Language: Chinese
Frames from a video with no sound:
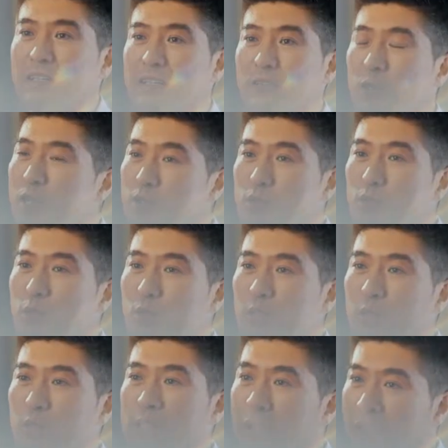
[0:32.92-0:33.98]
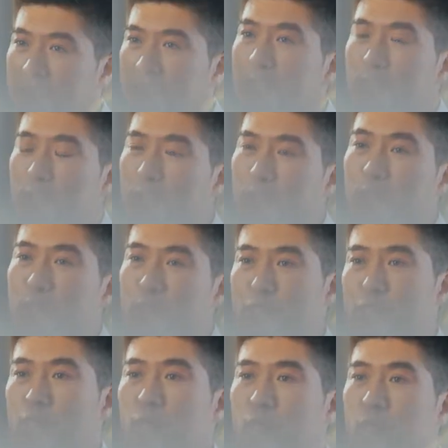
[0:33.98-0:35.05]
主耶稣讲这个比喻是
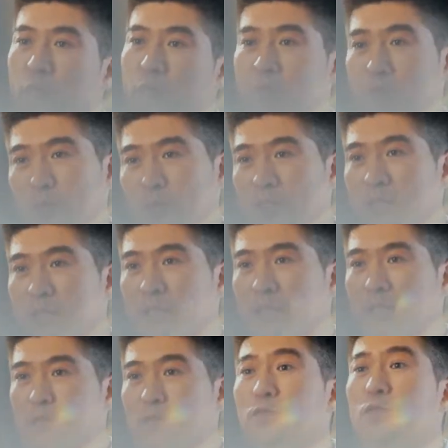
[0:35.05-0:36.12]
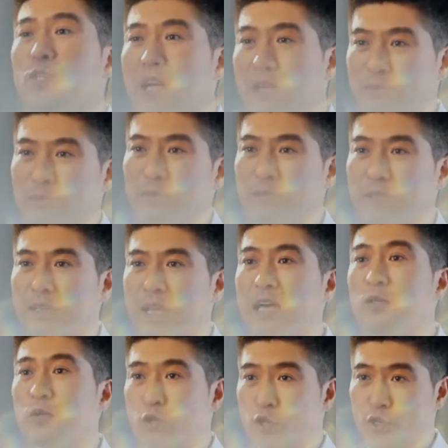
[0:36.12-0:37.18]
说，有一个富人。他
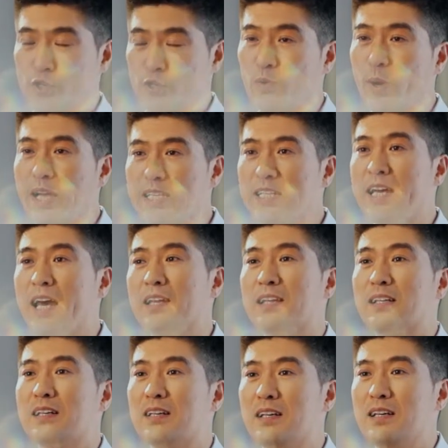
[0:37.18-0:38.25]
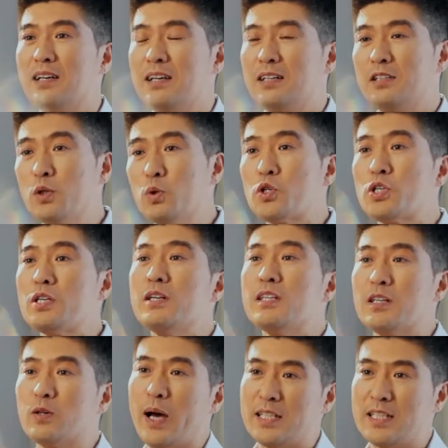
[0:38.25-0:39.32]
有十块钱，丢失了
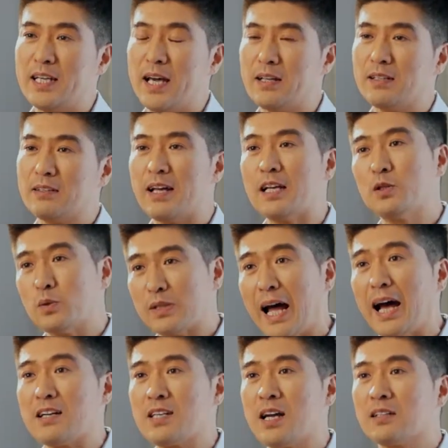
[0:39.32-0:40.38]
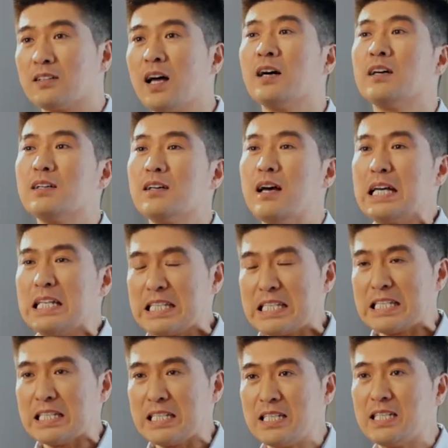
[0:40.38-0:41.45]
一块钱，他就打上灯，
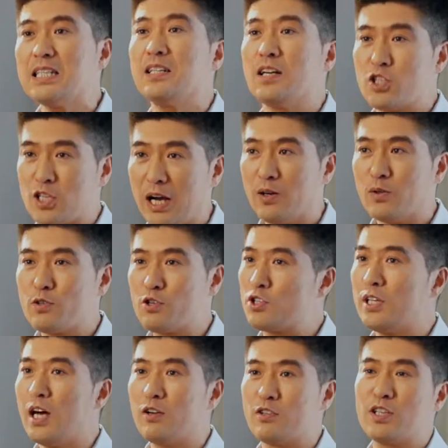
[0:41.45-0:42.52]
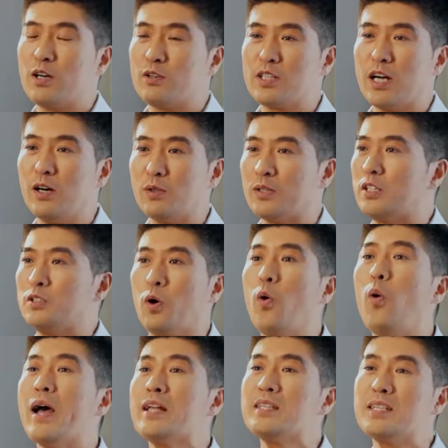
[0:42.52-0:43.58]
仔细的找，直到找着，他就
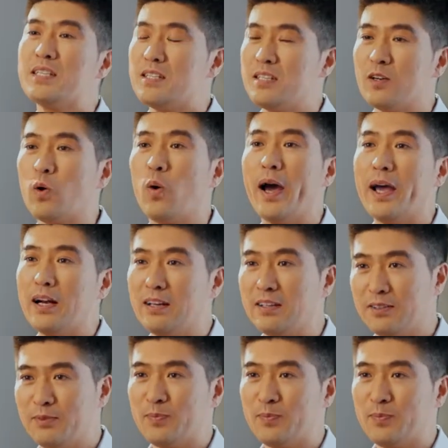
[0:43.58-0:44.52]
欢喜快乐。